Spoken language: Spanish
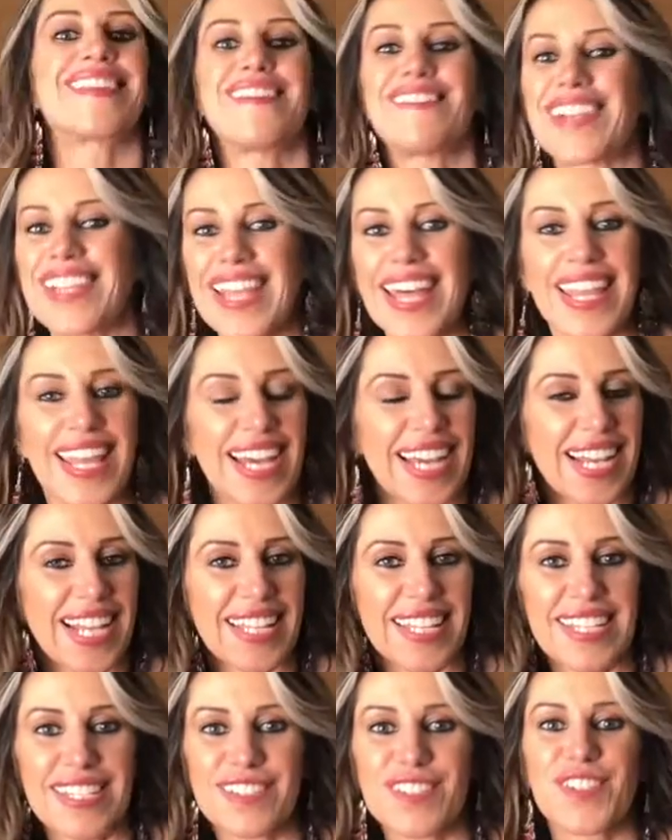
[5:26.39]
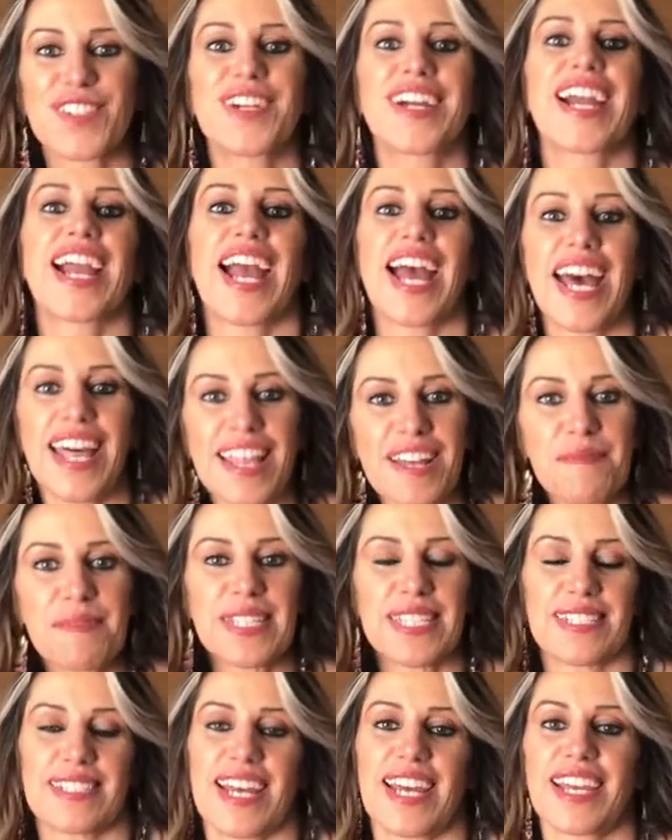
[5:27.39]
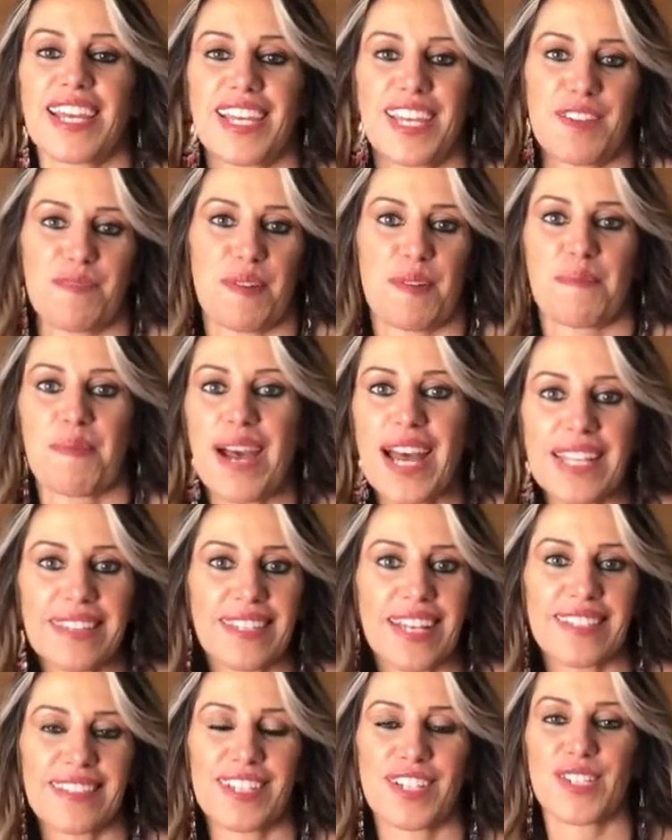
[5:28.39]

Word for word: De verdad agradezco cada mensaje que me mandan,